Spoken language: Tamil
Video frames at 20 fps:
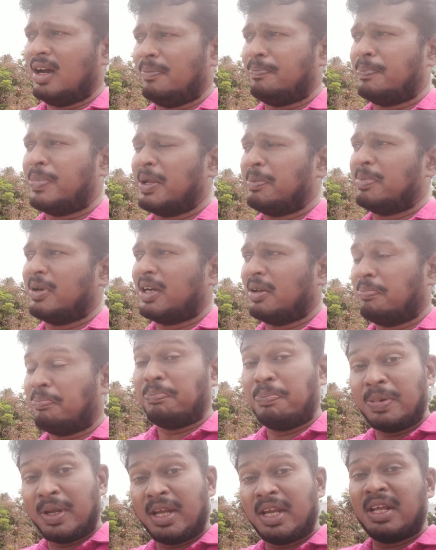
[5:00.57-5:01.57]
அப்படிப்பட்ட
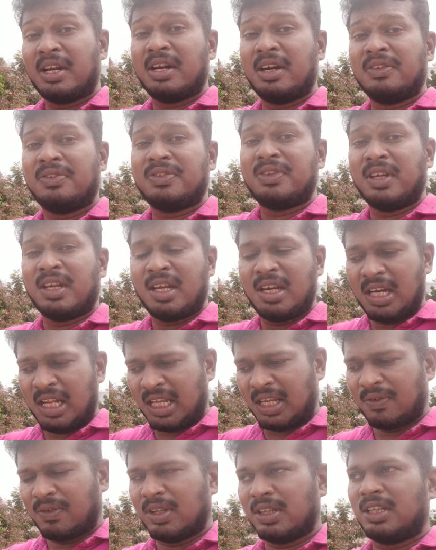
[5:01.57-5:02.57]
பேர் எடுத்து
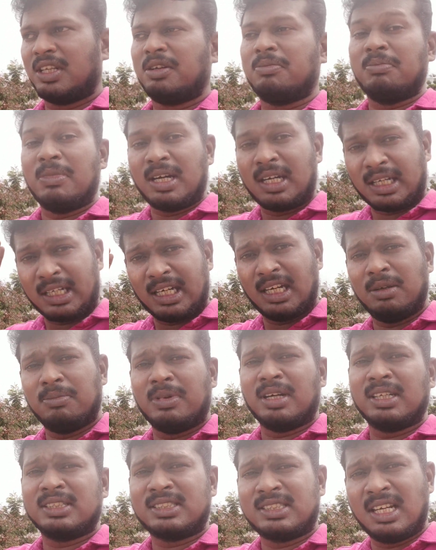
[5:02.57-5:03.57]
இன்றைக்கி வந்துட்டு மக்கள்
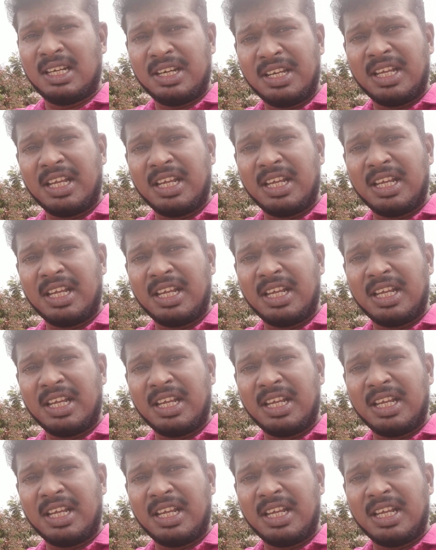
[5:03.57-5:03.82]
மனசில்